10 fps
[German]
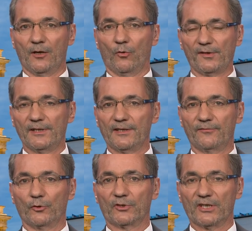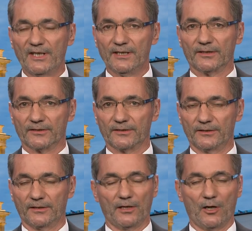Russland wird dringend,
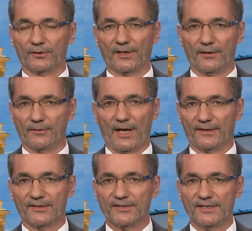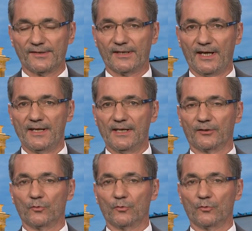auch da hat sich nichts geändert,